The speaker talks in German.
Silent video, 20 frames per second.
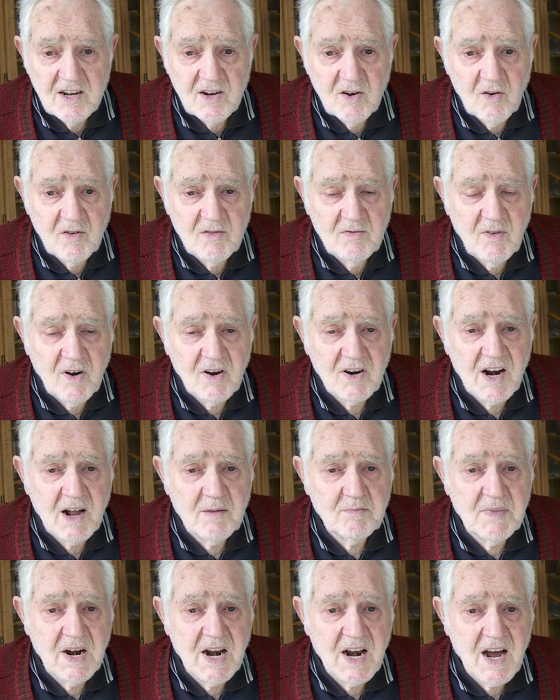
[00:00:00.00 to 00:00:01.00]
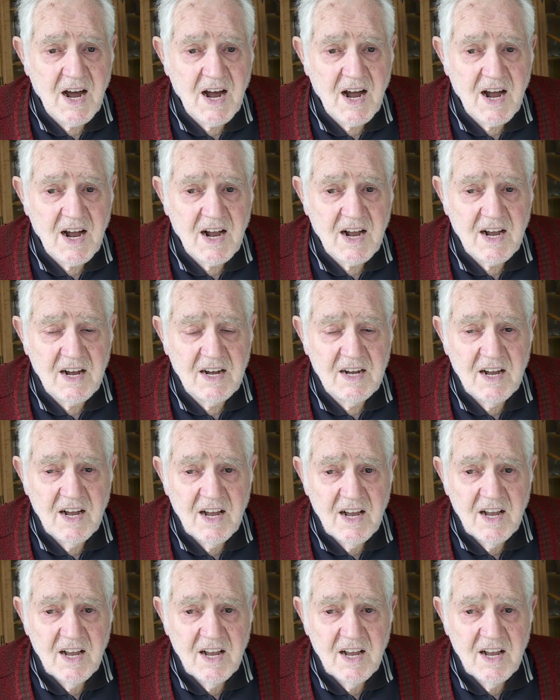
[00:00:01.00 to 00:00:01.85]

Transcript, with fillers: und man am Lachen.